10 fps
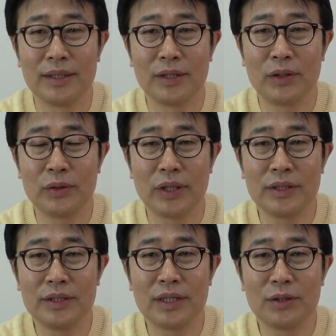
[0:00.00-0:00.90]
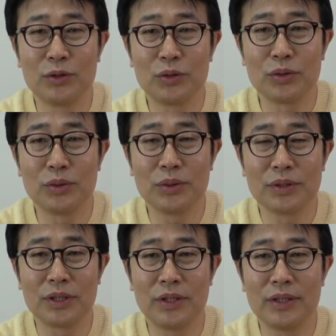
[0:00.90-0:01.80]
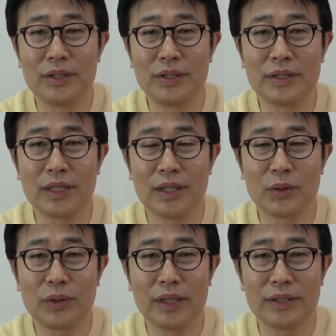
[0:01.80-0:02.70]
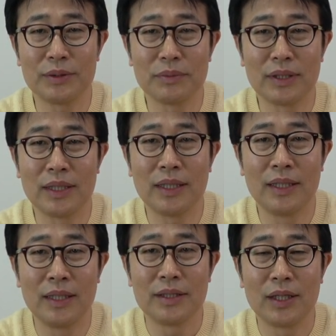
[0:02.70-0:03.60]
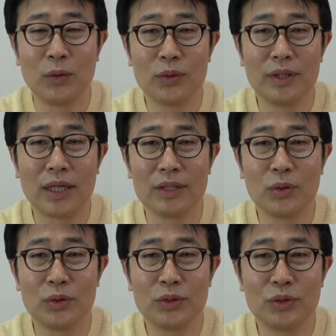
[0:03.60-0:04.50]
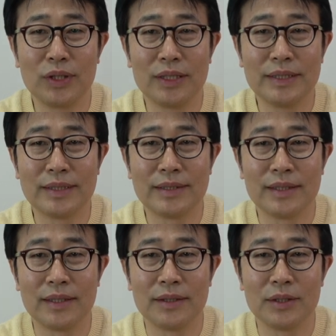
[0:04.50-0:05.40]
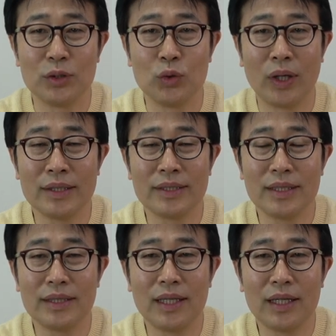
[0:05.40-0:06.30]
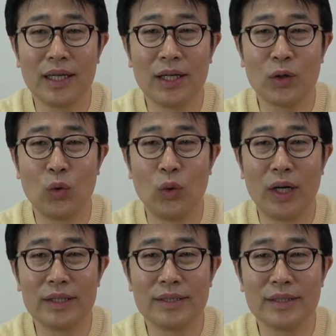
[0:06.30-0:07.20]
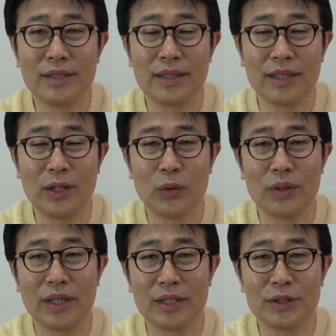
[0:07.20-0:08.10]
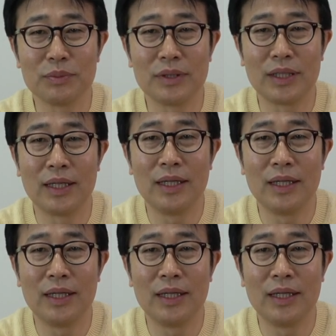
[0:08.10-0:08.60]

이건영의 친절한 건축 첫 회를 시작하도록 하겠습니다. 제가 오늘 가져온 주제는 유학생들에게 고하는 그러한 내용이 되겠습니다.